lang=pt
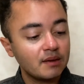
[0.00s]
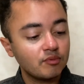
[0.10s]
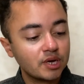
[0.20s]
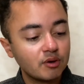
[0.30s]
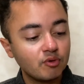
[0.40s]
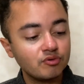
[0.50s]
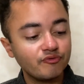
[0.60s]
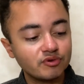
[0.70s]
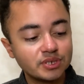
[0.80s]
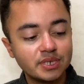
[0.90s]
Porque quando
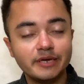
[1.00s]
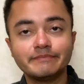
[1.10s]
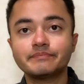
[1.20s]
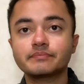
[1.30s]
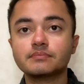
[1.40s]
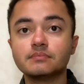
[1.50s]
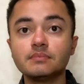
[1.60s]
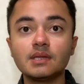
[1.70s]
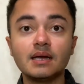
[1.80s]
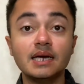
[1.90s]
você...
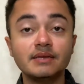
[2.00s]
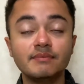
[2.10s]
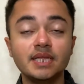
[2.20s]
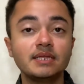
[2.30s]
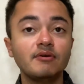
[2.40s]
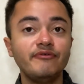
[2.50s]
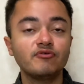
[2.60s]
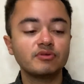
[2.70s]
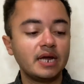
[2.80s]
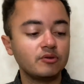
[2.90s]
Aí ah, também ele não é
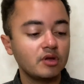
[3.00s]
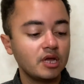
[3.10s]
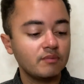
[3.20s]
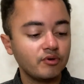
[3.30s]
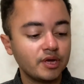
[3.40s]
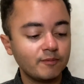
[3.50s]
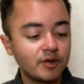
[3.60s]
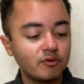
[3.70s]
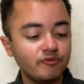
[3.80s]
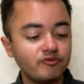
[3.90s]
filtrado. Por quê? Porque
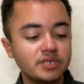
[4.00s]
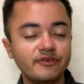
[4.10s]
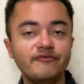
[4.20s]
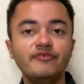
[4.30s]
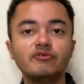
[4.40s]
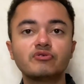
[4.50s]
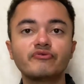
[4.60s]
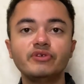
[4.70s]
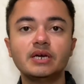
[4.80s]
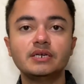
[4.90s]
quando você filtra o
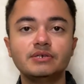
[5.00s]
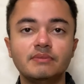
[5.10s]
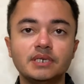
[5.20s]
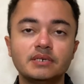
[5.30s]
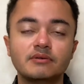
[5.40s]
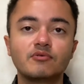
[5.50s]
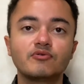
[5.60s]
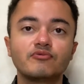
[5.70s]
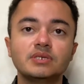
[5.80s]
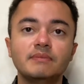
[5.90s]
vinagre de maçã, quando
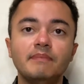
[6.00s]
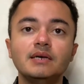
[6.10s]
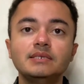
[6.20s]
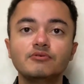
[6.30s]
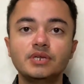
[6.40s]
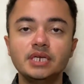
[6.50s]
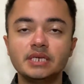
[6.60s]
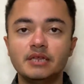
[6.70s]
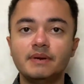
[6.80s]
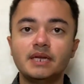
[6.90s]
você pasteuriza
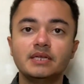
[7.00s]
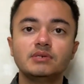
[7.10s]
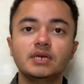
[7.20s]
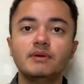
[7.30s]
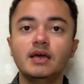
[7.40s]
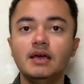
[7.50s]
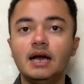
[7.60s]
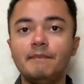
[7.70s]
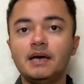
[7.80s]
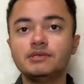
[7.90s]
ele, para quem não sabe,
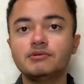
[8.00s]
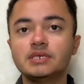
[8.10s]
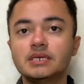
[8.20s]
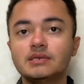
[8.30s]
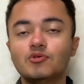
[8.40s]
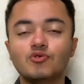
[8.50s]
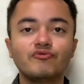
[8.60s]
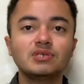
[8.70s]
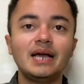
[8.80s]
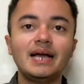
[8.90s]
a pasteurização é quando
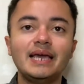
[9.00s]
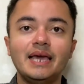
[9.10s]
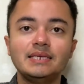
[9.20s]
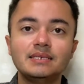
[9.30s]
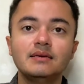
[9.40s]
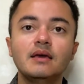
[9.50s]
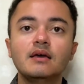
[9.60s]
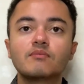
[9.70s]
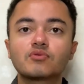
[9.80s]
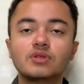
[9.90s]
você aquece
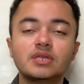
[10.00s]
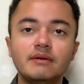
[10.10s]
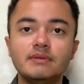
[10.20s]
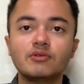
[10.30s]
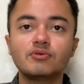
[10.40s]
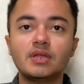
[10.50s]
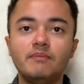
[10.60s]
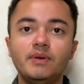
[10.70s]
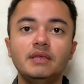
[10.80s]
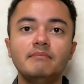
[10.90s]
por um determinado
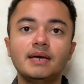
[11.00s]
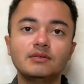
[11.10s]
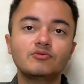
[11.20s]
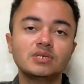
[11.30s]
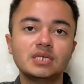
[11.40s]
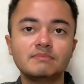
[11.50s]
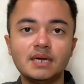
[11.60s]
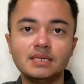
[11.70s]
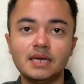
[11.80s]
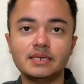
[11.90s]
tempo e ali mata todas as
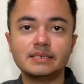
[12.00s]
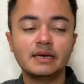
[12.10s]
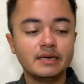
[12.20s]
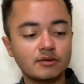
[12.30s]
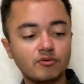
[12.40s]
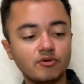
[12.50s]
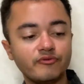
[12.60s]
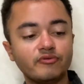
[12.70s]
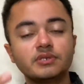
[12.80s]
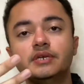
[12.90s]
bactérias. Então, quando
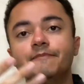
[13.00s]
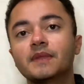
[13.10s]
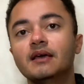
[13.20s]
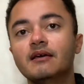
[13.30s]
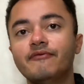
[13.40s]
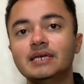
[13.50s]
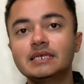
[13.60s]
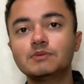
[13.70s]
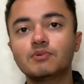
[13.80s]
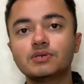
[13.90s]
você faz
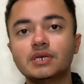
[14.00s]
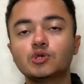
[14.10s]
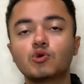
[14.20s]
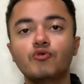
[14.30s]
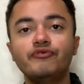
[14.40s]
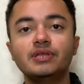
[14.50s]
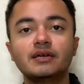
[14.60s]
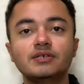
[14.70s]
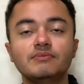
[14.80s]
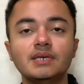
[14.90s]
esse processo com
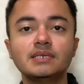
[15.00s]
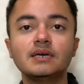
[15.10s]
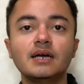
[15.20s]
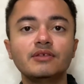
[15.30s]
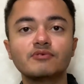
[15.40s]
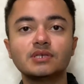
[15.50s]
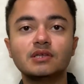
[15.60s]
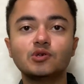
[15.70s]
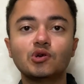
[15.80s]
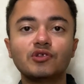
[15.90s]
vinagre de maçã, ali você
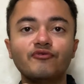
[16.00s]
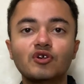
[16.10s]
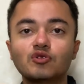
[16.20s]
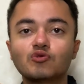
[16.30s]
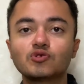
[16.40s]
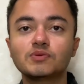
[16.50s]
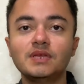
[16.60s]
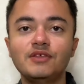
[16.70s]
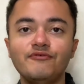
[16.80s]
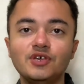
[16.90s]
está jogando fora todos os
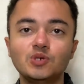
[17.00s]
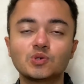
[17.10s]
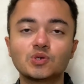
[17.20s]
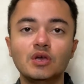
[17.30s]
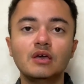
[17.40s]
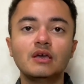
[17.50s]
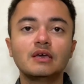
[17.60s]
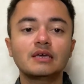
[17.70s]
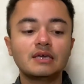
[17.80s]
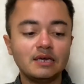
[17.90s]
benefícios
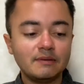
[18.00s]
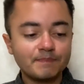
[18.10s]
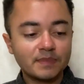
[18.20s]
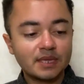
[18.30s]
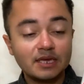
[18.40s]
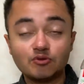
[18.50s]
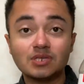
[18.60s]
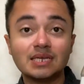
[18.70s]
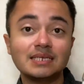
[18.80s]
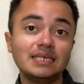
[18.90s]
que e
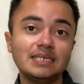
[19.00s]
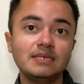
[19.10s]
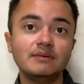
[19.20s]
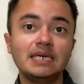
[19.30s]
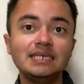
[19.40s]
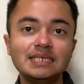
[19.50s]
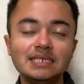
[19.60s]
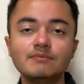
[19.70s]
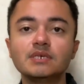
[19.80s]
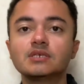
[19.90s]
todas as
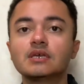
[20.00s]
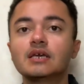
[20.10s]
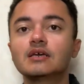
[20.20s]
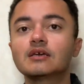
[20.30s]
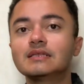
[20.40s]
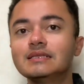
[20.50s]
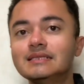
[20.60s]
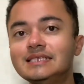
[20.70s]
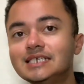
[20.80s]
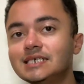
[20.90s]
enzimas
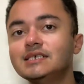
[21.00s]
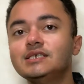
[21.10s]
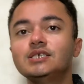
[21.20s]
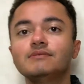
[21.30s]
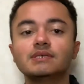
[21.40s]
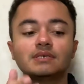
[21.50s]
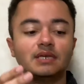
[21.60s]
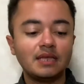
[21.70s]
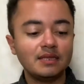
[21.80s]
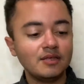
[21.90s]
digestivas que
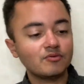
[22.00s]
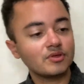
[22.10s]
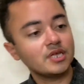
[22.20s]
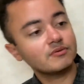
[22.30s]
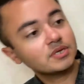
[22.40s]
tem dentro dele.